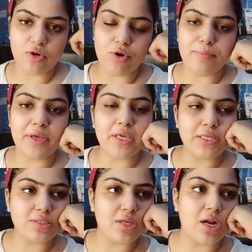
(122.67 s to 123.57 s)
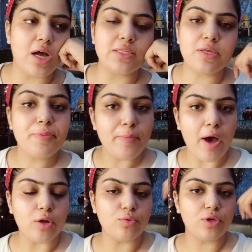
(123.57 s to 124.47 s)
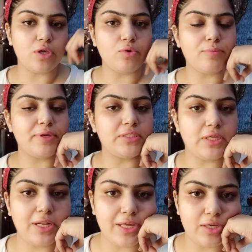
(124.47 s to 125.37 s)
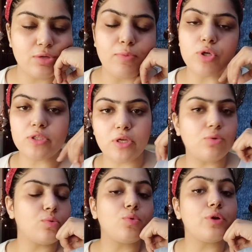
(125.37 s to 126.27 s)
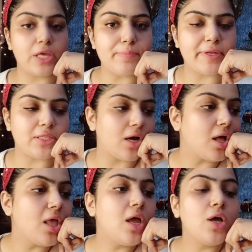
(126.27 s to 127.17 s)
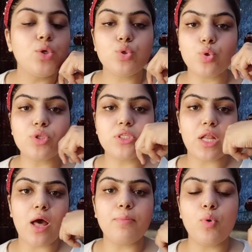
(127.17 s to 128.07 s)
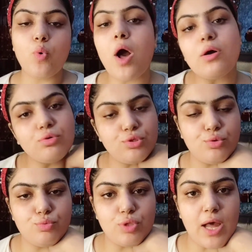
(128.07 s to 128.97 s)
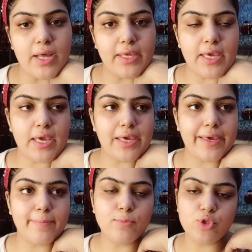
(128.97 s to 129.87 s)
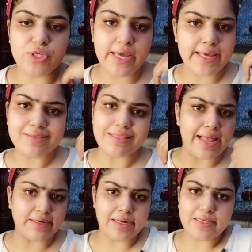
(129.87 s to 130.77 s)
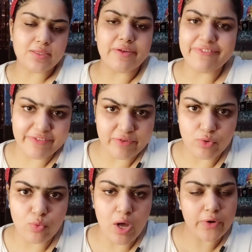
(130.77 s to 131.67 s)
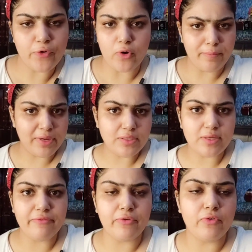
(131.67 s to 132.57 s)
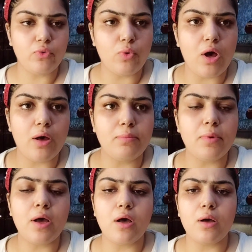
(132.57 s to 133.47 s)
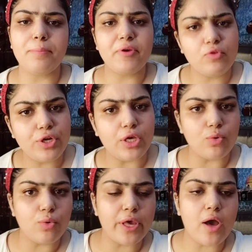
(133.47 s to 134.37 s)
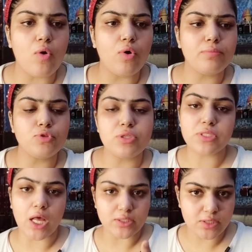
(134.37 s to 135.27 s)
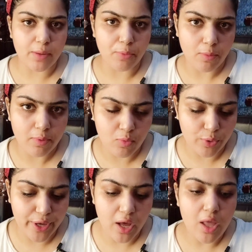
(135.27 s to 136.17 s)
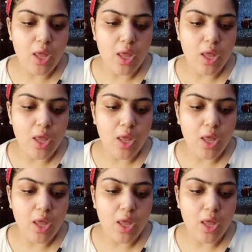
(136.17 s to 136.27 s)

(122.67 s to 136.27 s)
था और मैं किस तरह से बीमार हो गई और बेसिकली बहुत से लोगों को नहीं पता तो जनाब हुआ कुछ यूँ था कि मुझे एक स्लाइटली सा फ़ीवर हुआ नॉर्मल सा फ़ीवर हुआ आ, फिर वो ठीक हो गया और मुझे सांस का प्रॉब्लम हो गया